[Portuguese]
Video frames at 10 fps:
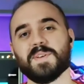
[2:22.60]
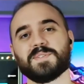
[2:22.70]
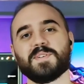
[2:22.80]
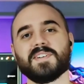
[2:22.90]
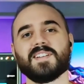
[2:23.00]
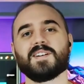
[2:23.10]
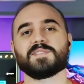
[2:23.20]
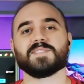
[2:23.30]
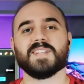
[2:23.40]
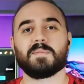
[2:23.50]
pensou,
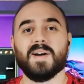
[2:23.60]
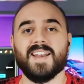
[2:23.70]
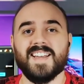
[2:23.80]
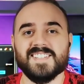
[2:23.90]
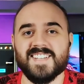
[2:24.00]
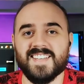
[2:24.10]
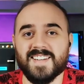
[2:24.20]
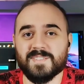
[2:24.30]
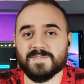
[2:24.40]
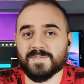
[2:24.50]
Cláudio, trabalhar
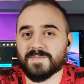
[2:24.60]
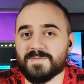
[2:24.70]
cheirando